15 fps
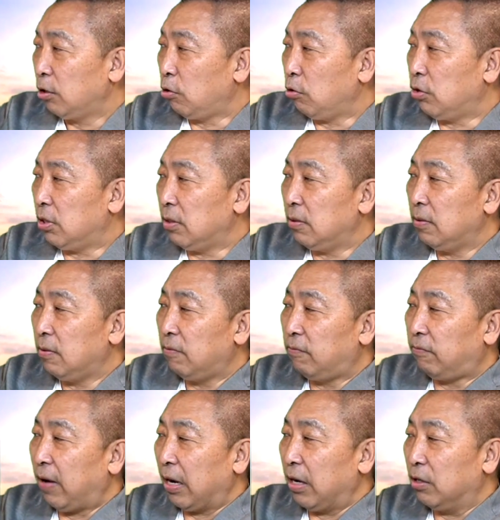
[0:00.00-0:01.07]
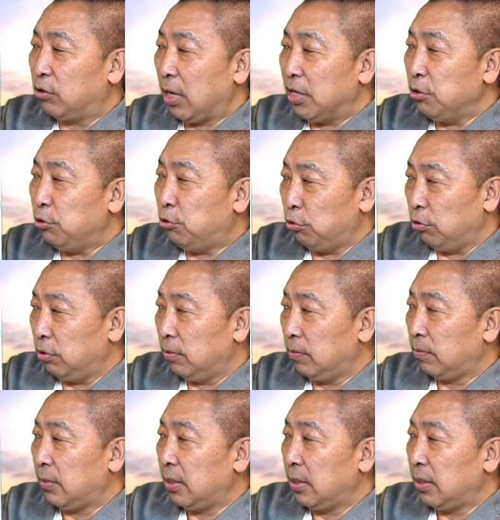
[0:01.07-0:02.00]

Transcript: 都是反陈局，